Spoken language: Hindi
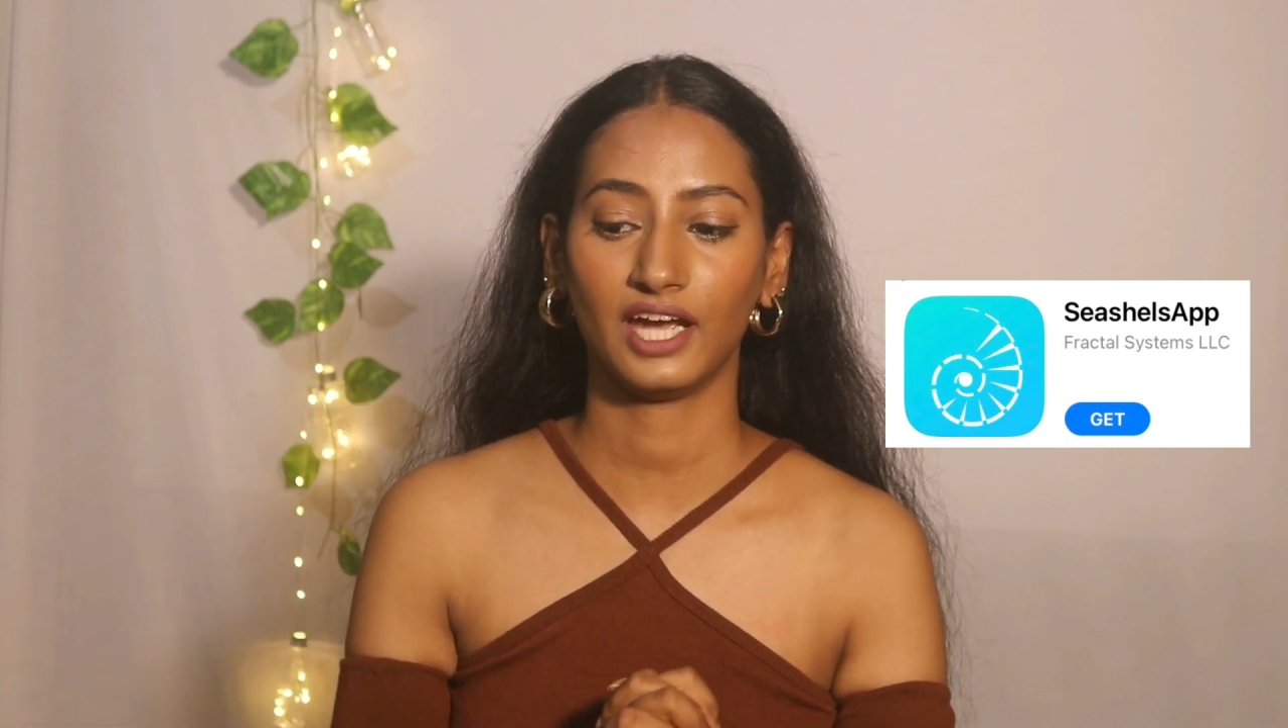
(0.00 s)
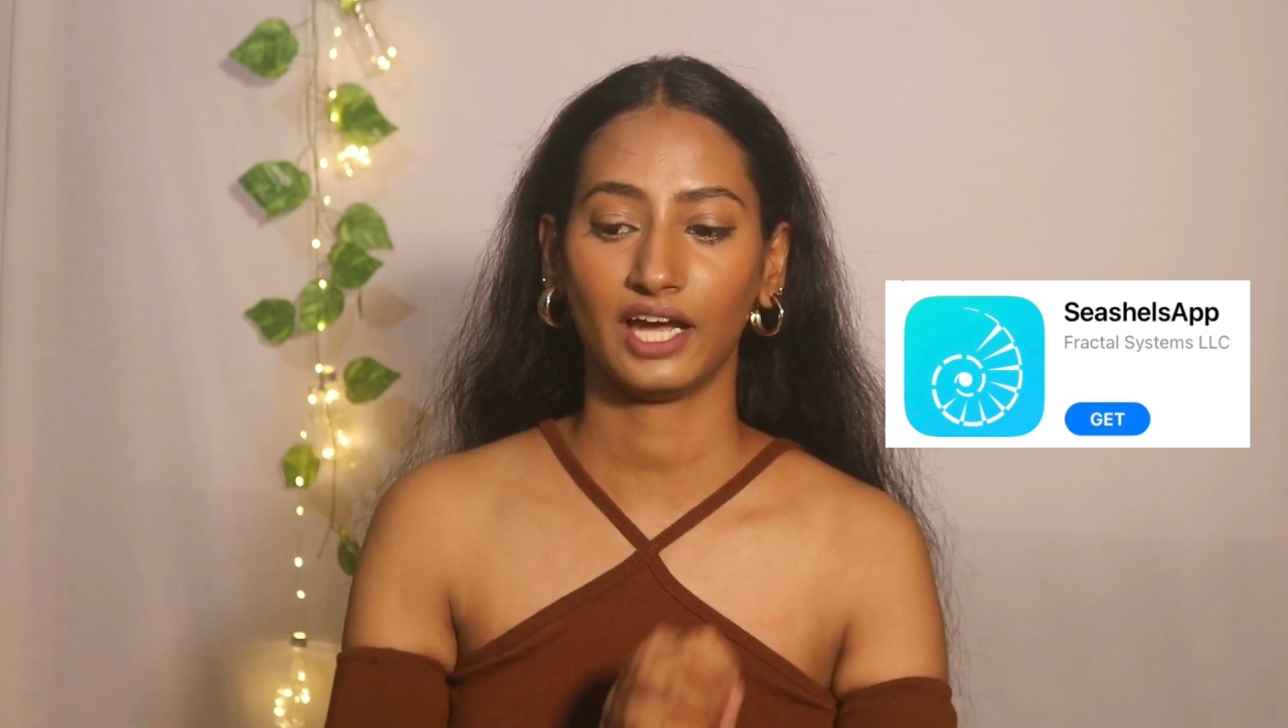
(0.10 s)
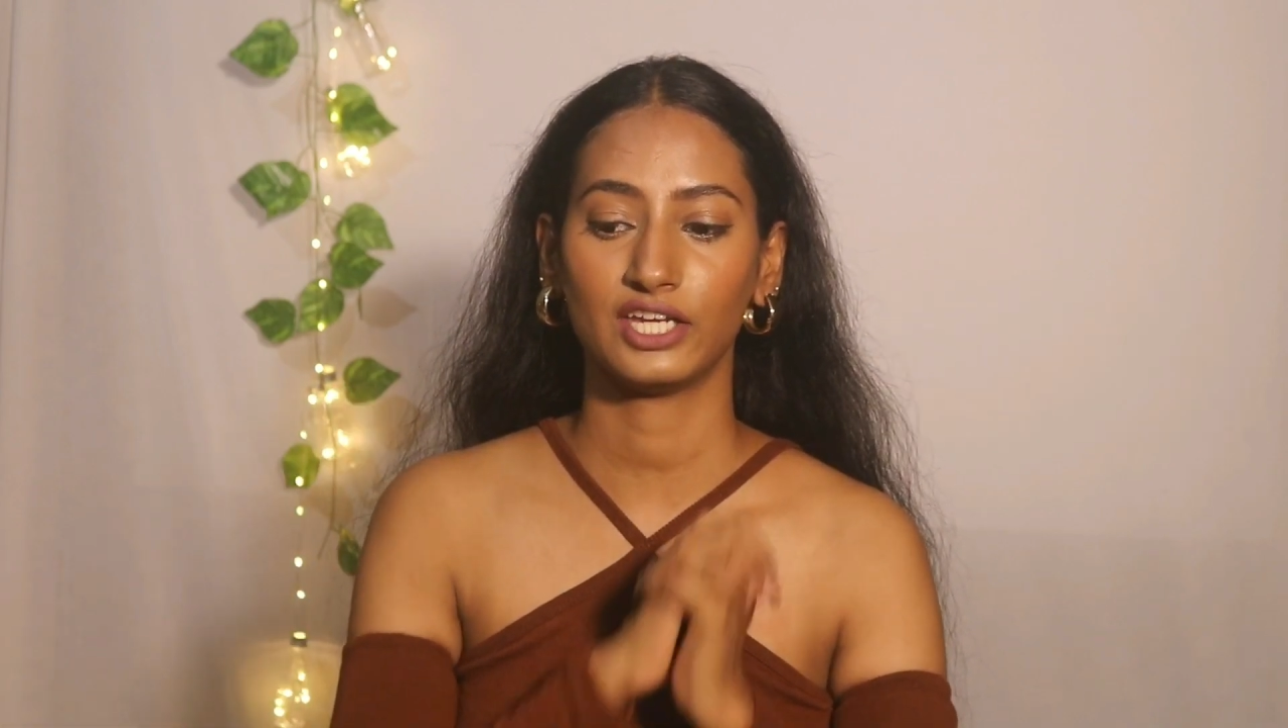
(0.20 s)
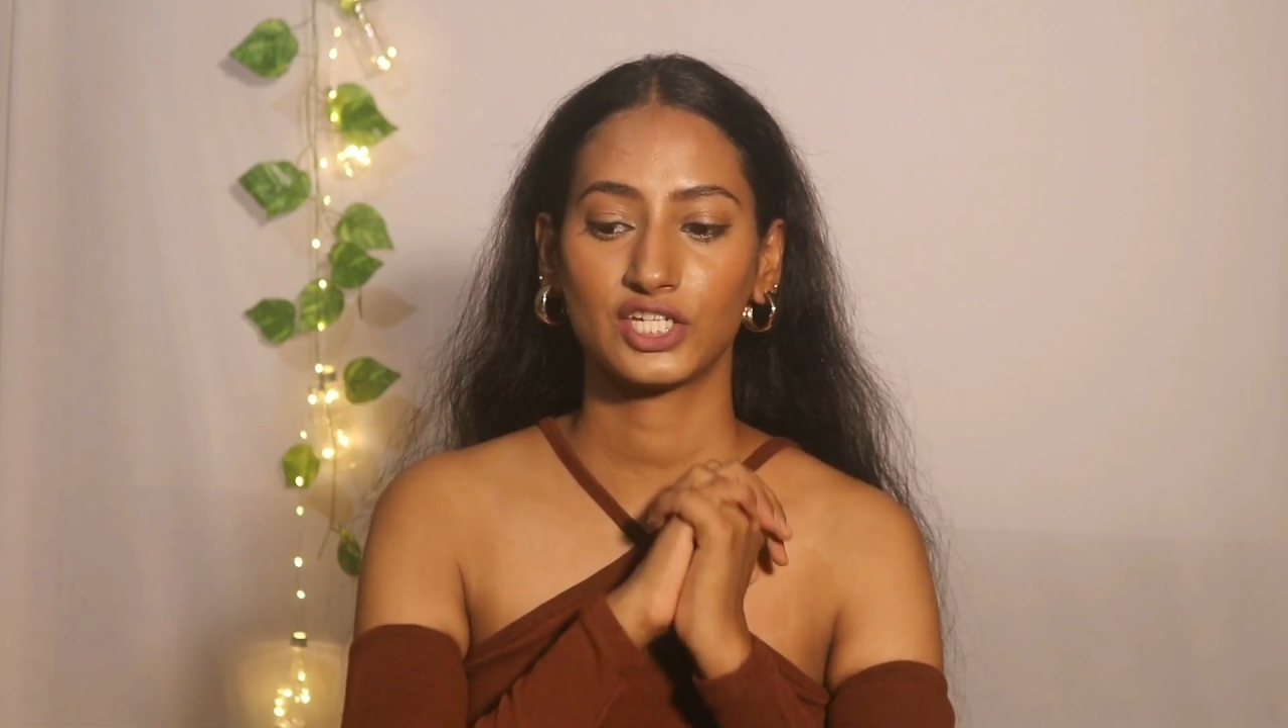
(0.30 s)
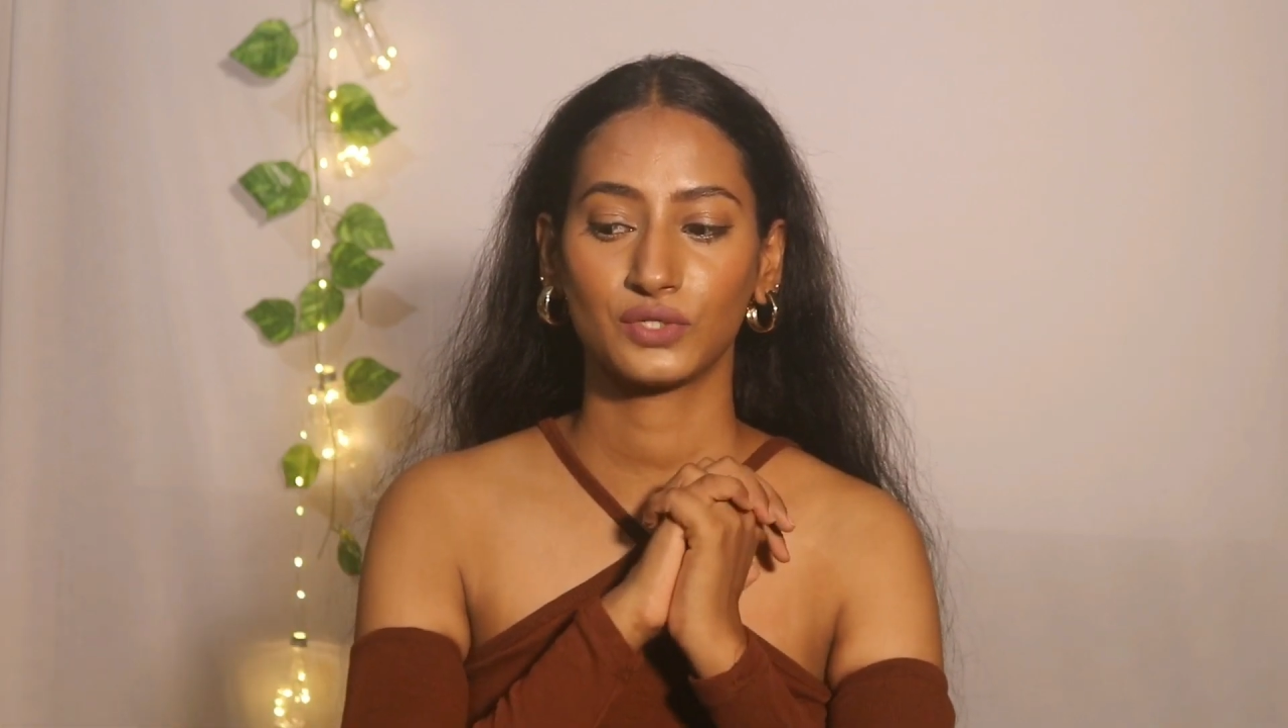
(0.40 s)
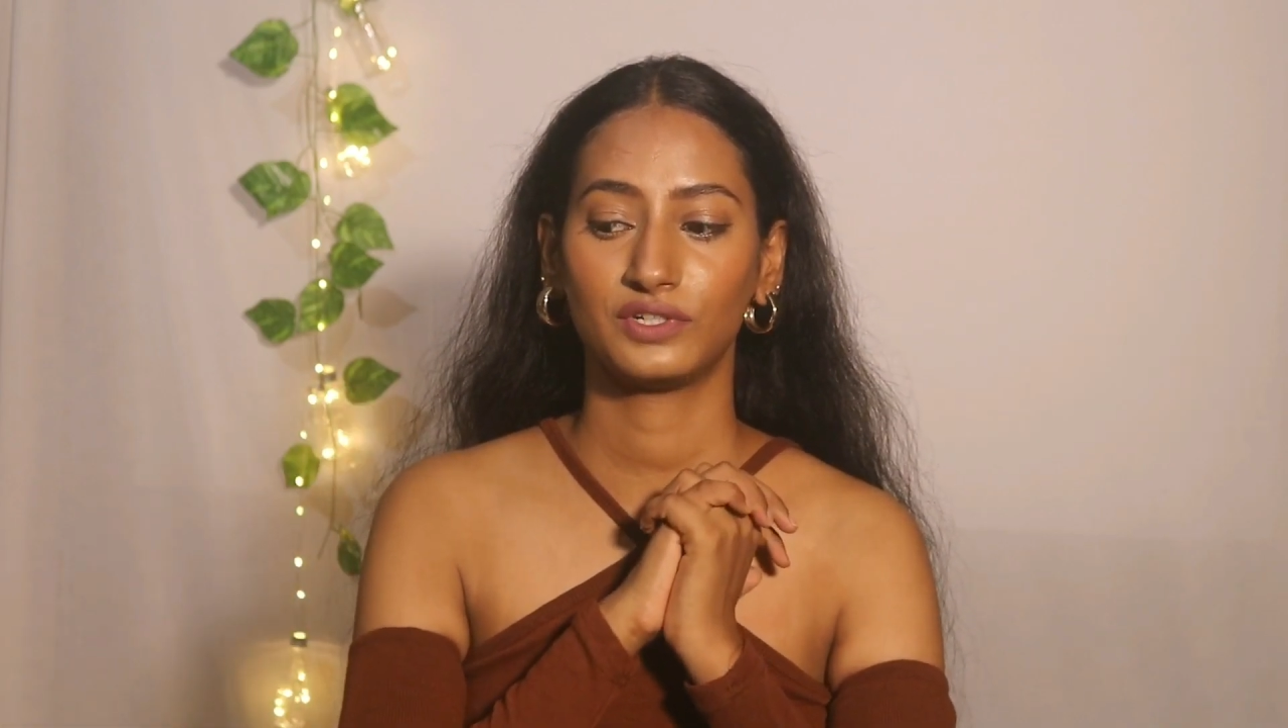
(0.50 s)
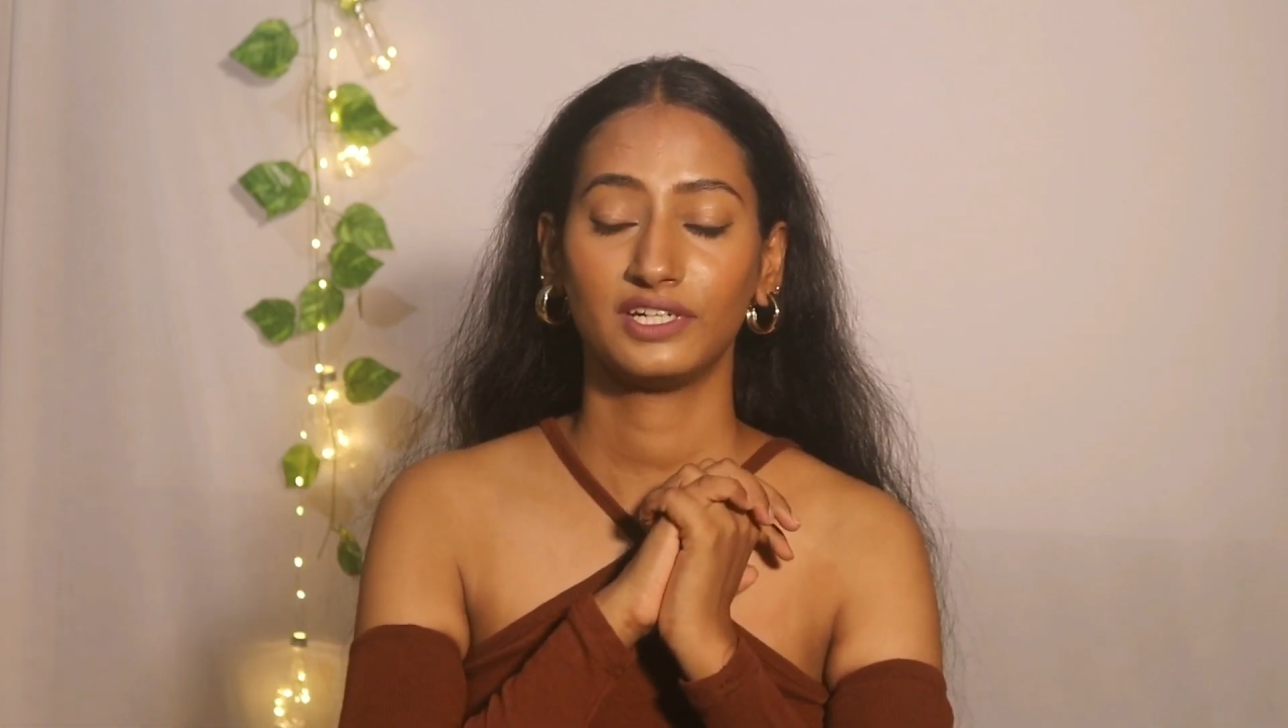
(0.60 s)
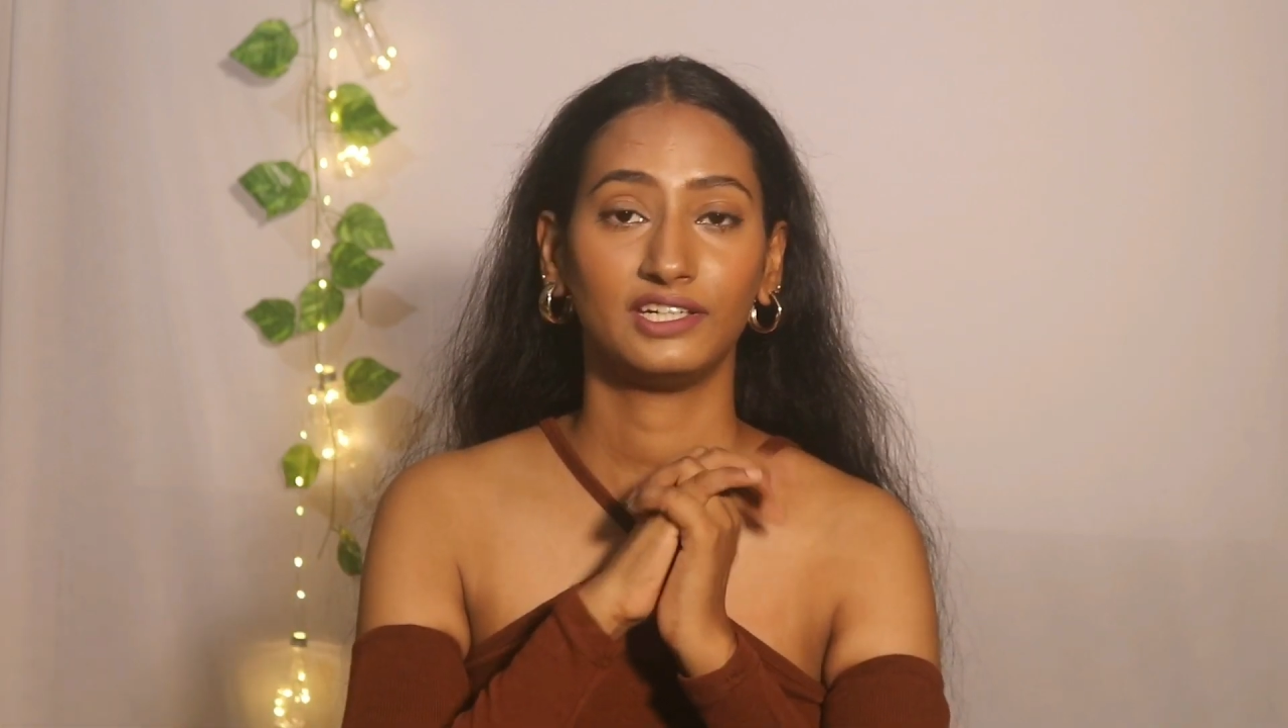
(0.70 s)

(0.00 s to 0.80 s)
आई शुड